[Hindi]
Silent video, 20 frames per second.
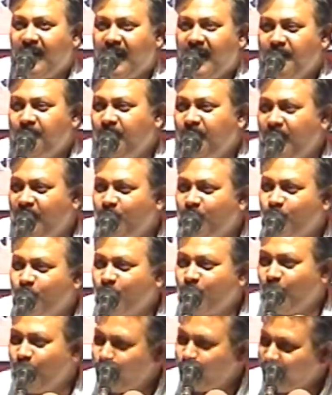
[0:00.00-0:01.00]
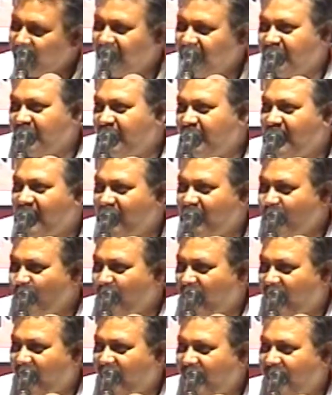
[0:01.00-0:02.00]
अब ये जो सोल्यूशन तैयार
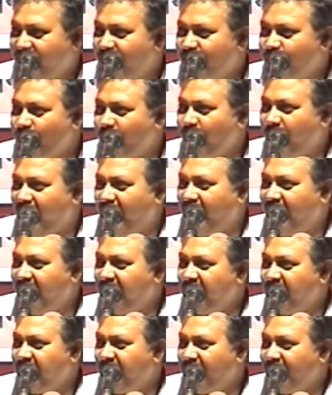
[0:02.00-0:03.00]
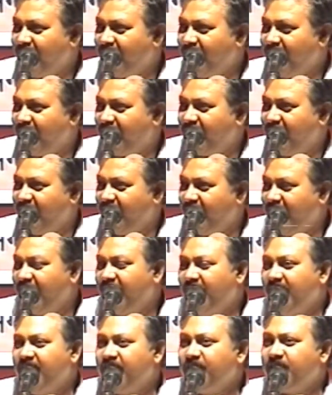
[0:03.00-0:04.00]
हुआ है इसको बाटली में भर के रखेंगे
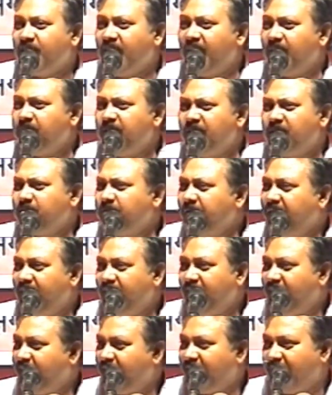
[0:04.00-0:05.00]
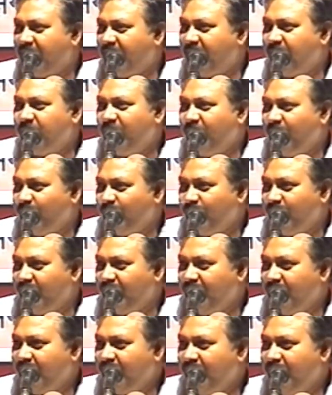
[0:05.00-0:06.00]
चार पांच महीने ये खराब नहीं
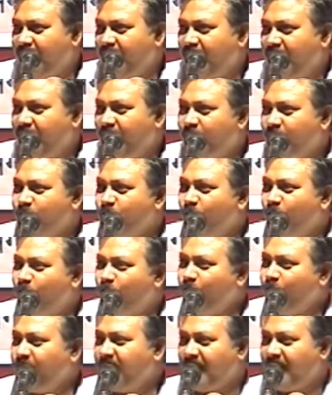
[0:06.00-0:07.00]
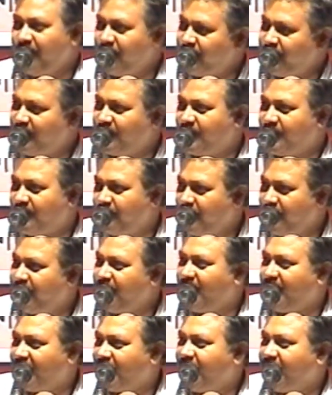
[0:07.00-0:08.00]
होता इसको रूम टेम्परेचर पे भी
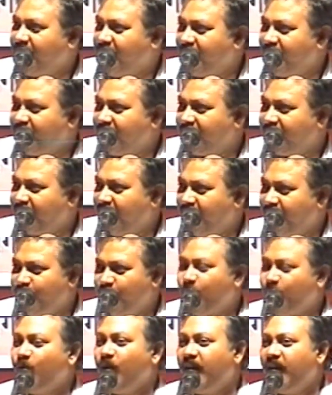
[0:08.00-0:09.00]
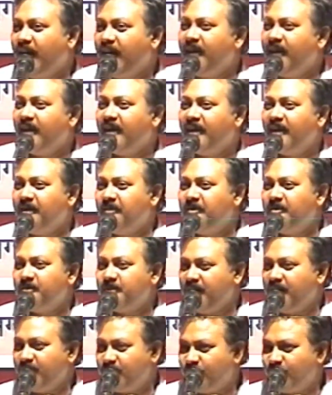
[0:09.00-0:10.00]
रखा जा सकता है जरूरी नहीं है कि
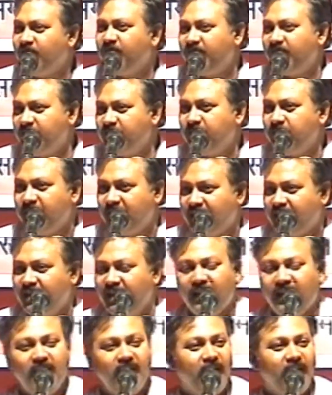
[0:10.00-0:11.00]
हमेशा इसको फ्रिज में रखना